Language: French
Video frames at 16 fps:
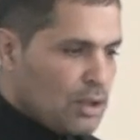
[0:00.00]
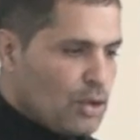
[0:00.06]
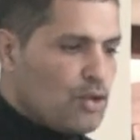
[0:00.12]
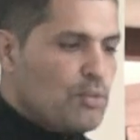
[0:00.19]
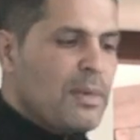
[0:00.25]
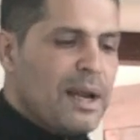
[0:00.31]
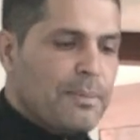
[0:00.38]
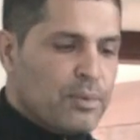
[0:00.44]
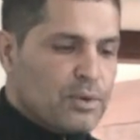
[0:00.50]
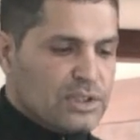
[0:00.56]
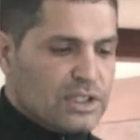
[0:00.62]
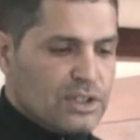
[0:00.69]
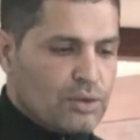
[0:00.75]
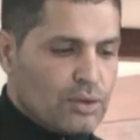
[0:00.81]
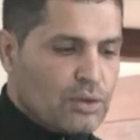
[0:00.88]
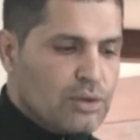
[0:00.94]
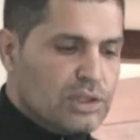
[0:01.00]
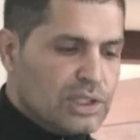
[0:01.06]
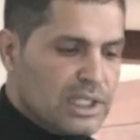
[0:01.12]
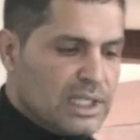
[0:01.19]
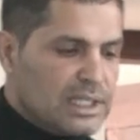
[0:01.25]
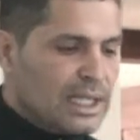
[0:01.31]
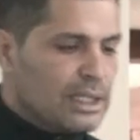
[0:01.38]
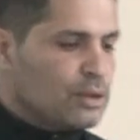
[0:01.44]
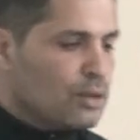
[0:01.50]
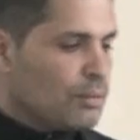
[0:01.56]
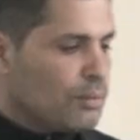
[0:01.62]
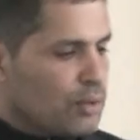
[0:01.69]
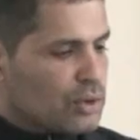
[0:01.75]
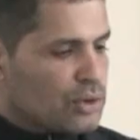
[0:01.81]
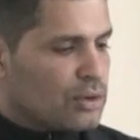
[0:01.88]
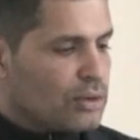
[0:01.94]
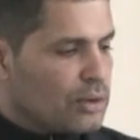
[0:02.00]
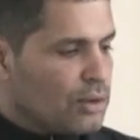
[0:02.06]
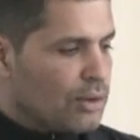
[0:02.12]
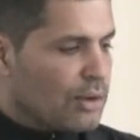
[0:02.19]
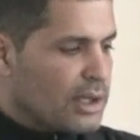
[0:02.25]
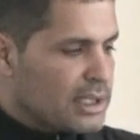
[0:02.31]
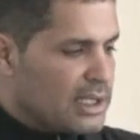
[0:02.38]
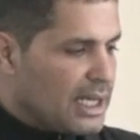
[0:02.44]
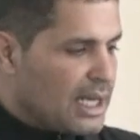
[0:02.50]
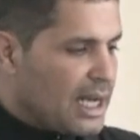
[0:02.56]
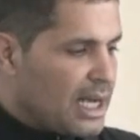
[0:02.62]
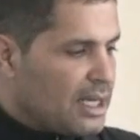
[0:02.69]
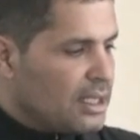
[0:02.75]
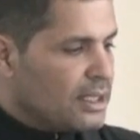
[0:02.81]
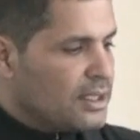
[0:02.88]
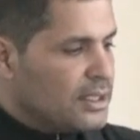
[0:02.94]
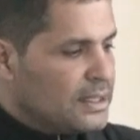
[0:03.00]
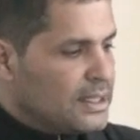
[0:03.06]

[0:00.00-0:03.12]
une malposition congénitale du bourgeon urétéral